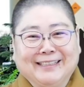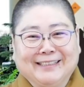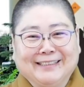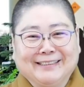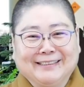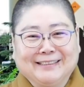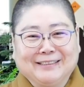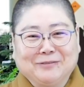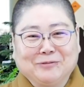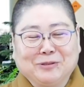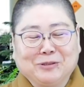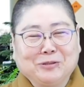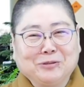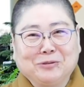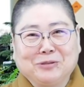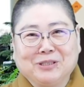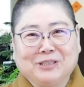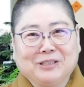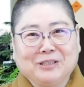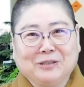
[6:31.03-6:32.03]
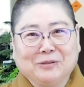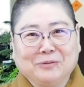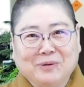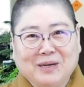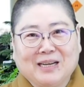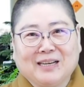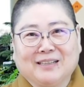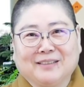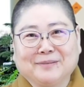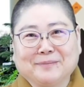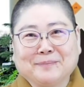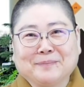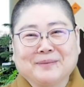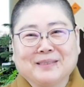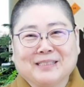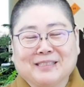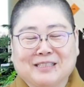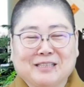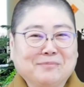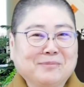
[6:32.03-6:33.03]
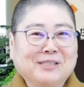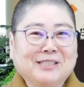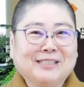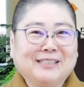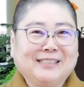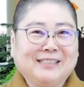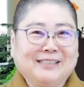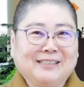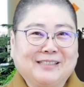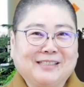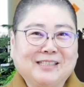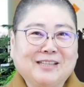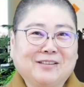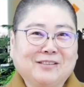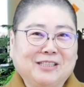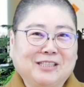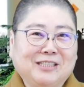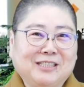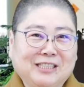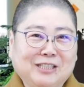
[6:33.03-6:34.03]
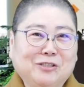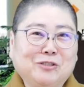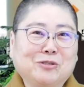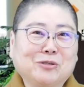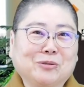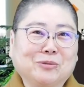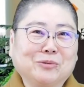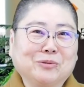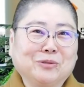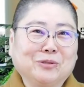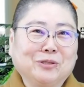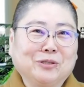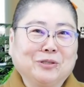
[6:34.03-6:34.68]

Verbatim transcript: 呃，我就觉得哇，什么事情只要你心中